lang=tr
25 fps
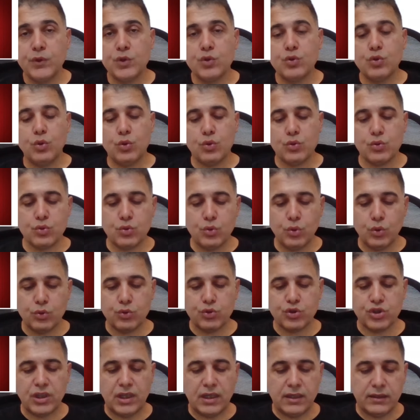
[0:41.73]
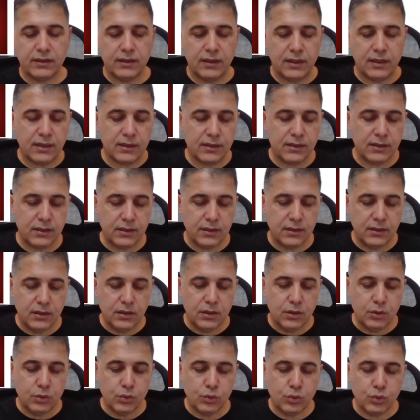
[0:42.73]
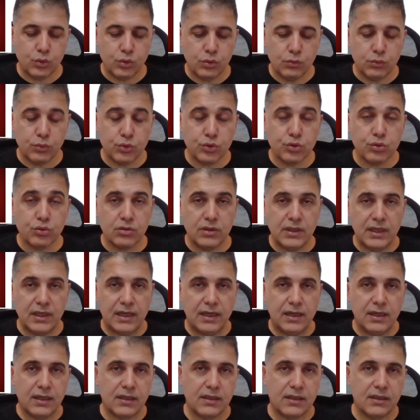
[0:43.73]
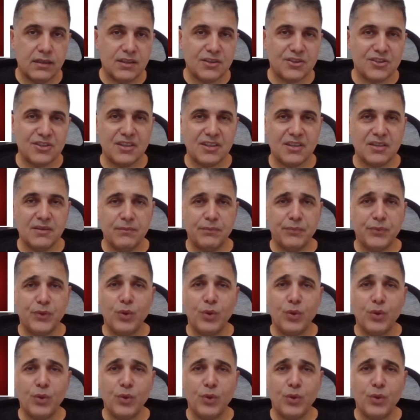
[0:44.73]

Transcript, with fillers: çok zor şartlarda kurulmuştur değerli arkadaşlar.